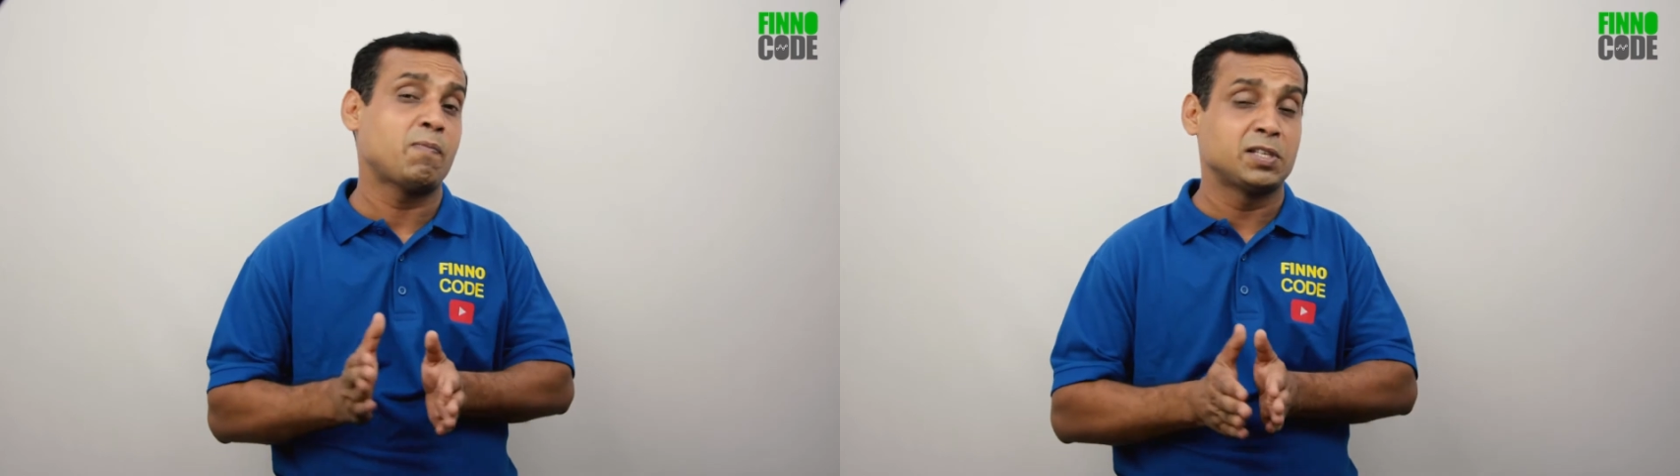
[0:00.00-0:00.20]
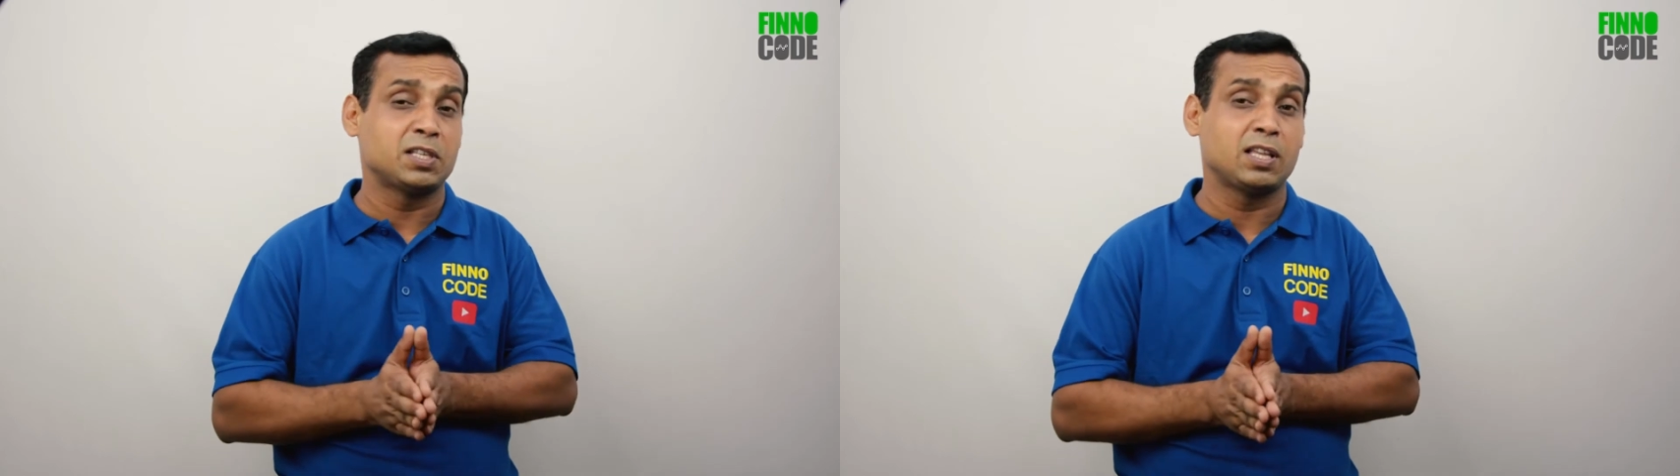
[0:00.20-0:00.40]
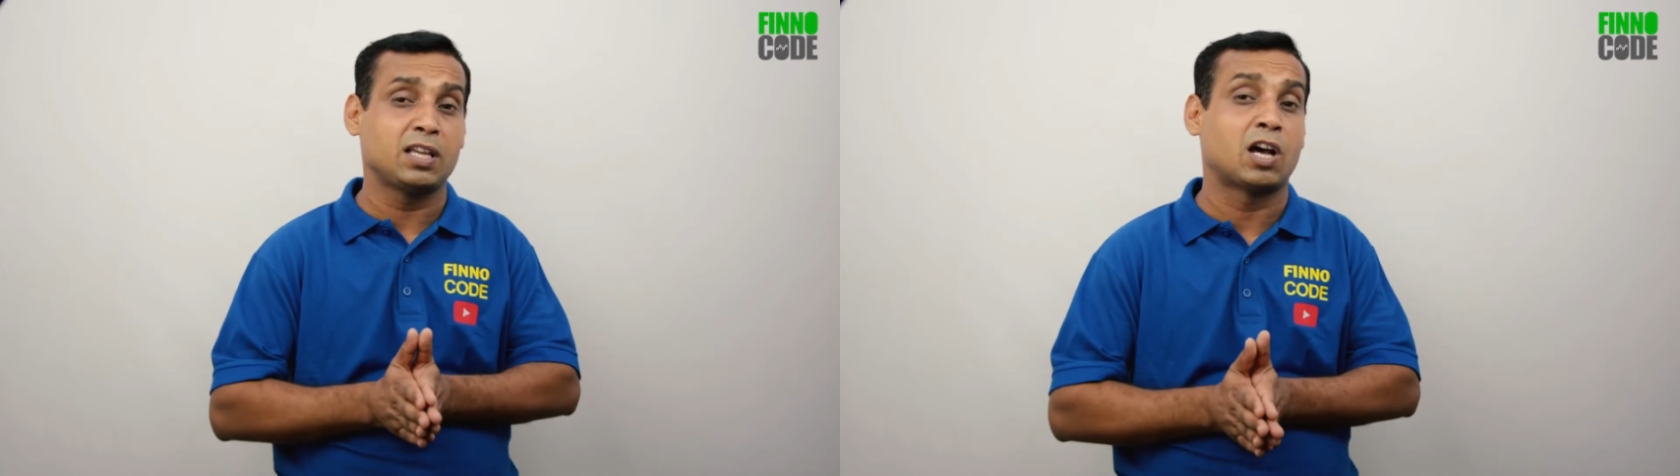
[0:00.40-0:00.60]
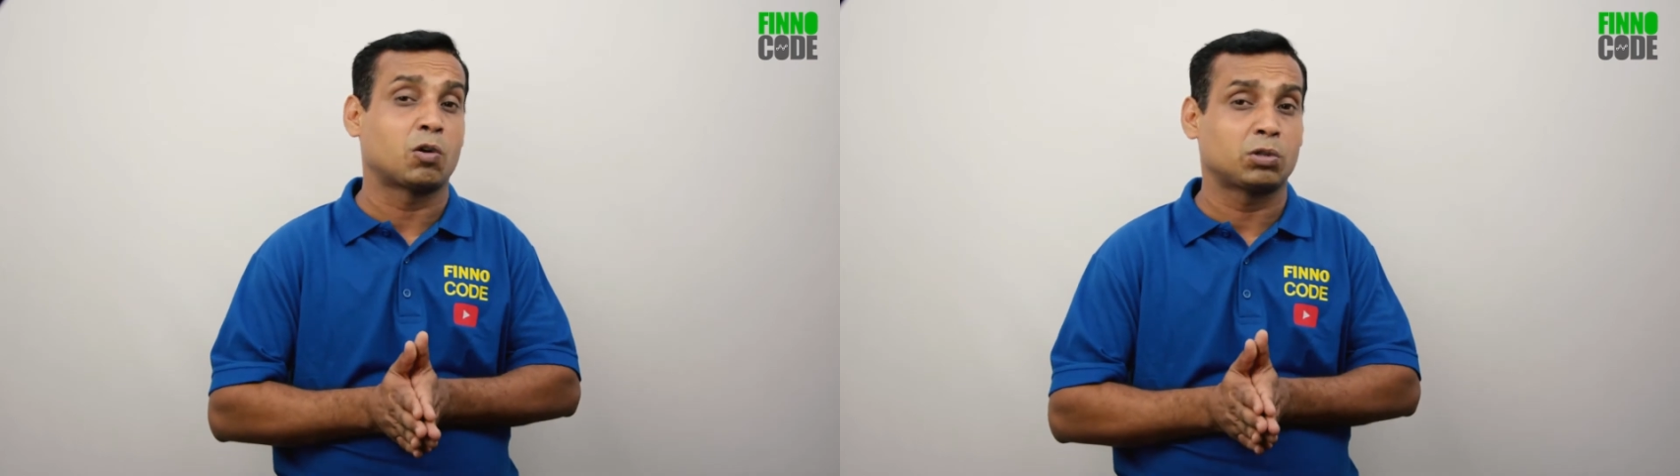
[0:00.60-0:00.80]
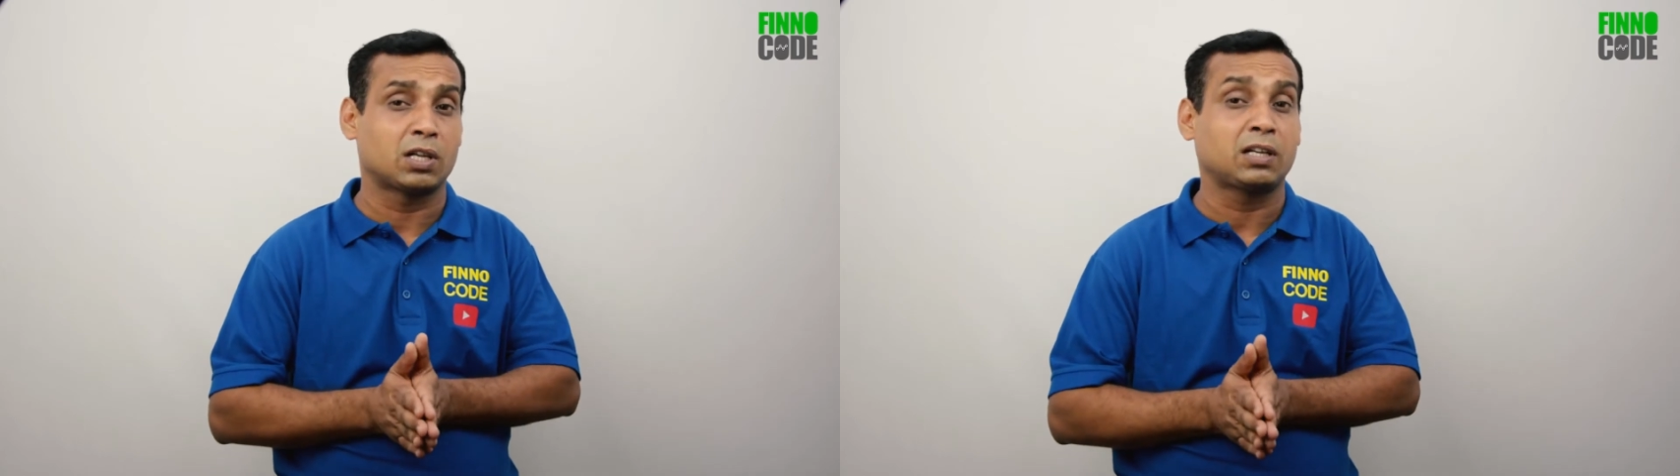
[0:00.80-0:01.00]
फीसदी
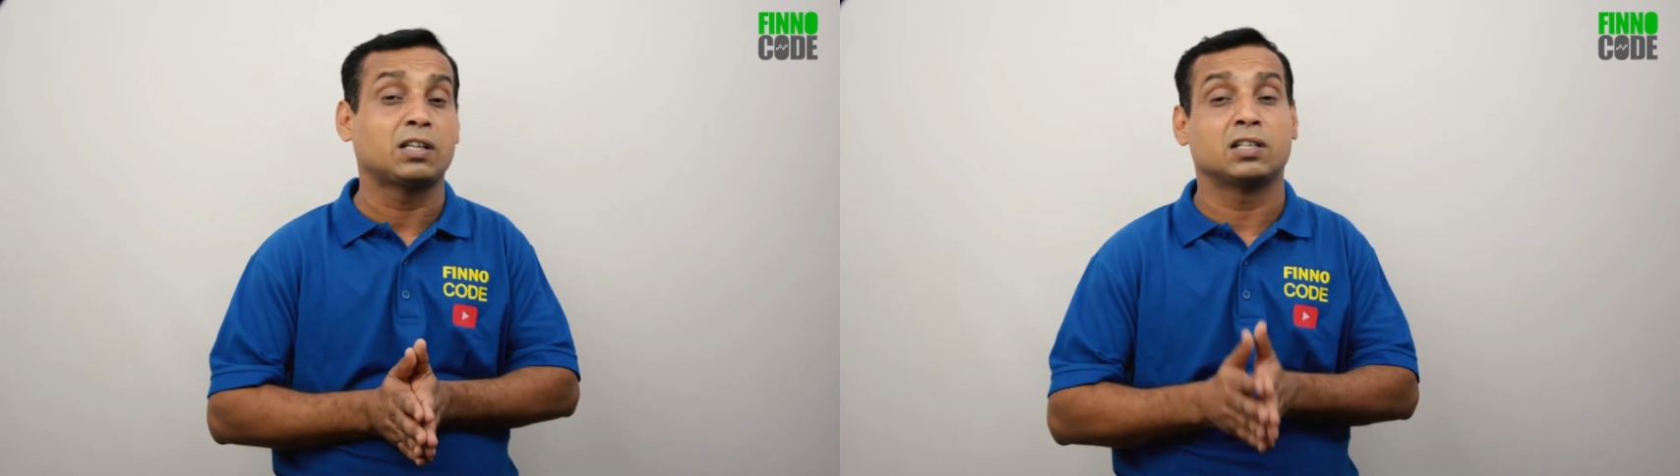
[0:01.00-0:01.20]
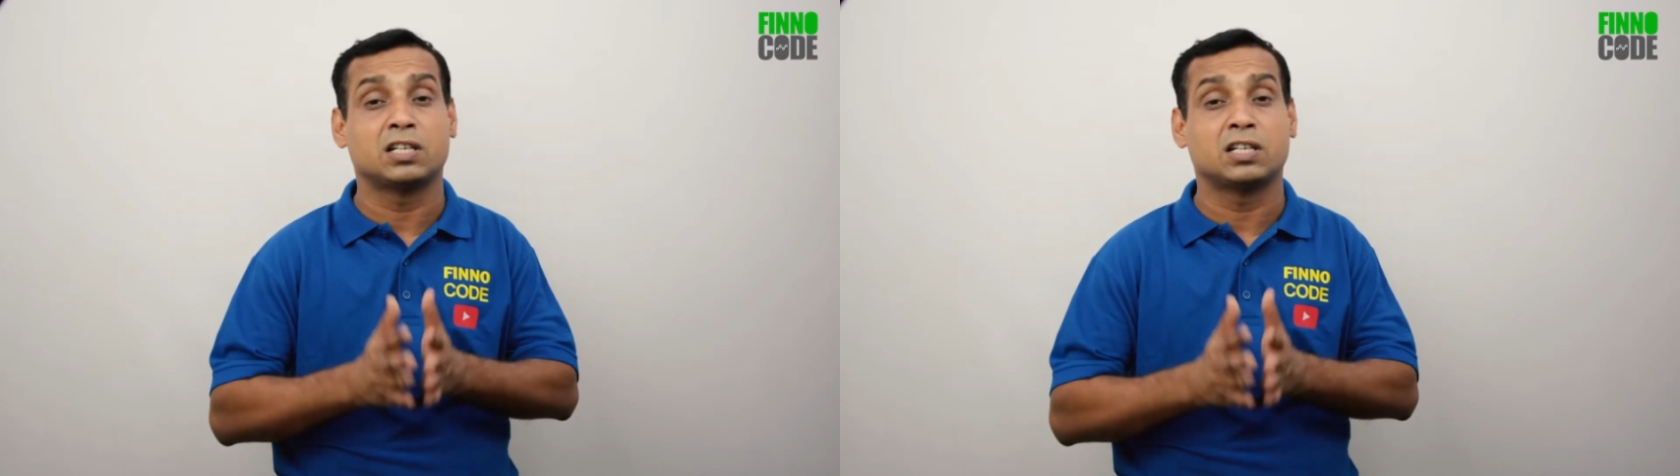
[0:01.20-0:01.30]
घरों तक